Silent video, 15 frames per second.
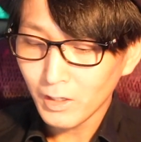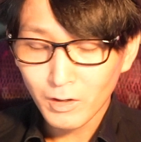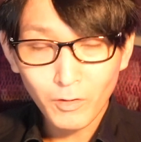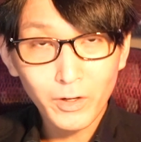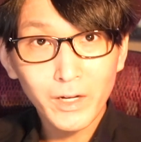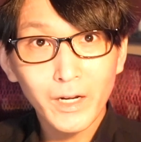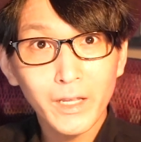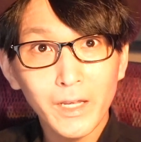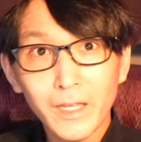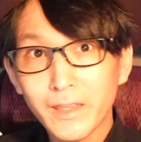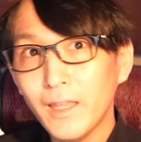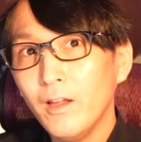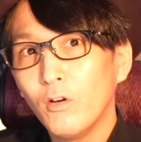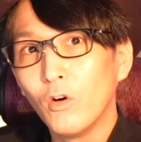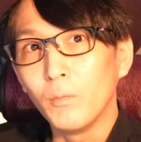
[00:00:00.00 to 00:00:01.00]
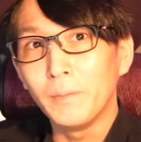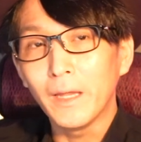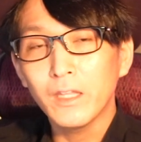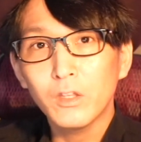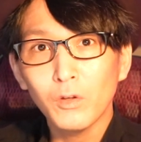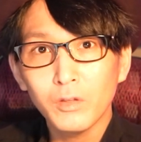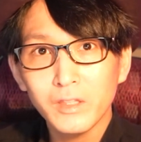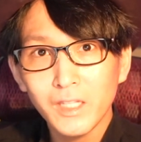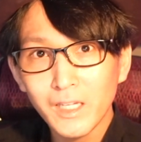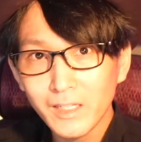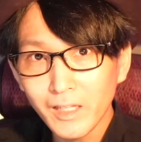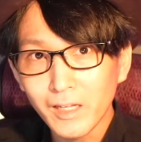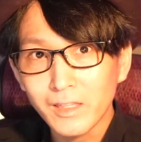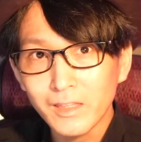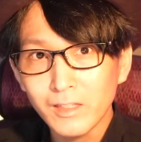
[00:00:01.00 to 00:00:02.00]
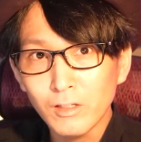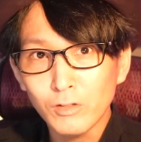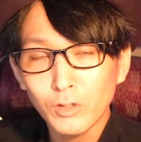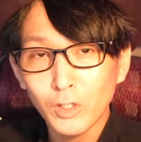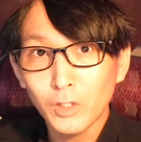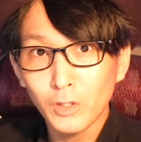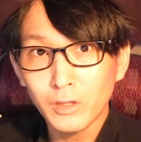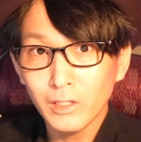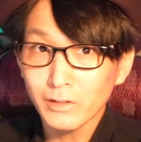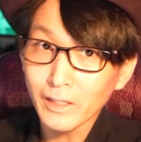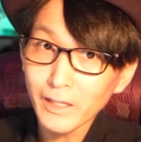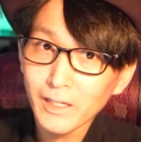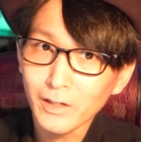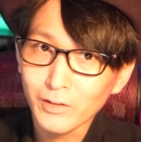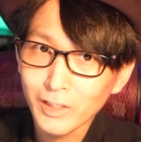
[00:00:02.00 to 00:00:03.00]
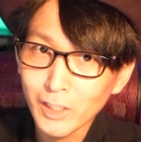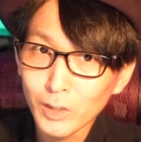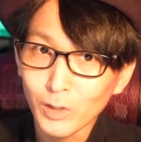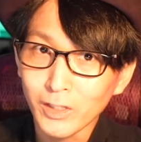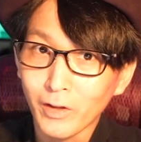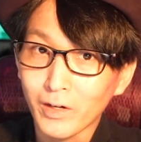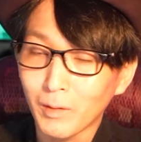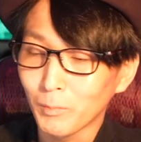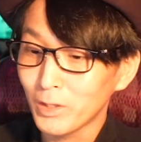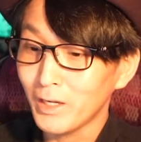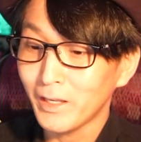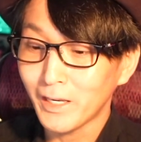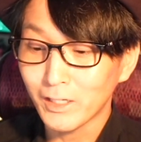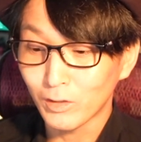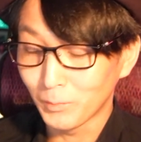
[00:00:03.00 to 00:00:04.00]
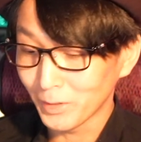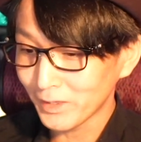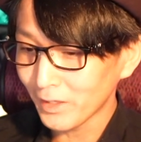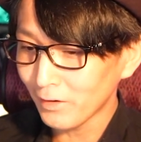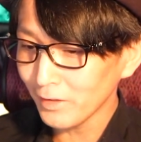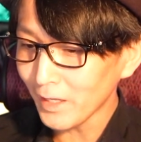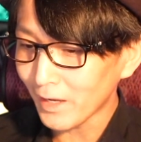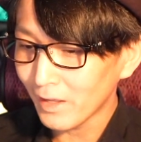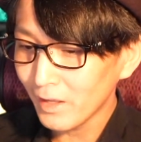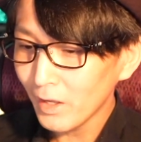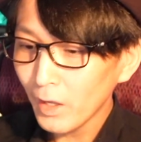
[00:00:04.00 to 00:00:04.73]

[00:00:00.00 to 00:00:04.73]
これから英単語を勉強していきたいっていう人にとっての何かのヒントになるかもしれないと思ったので、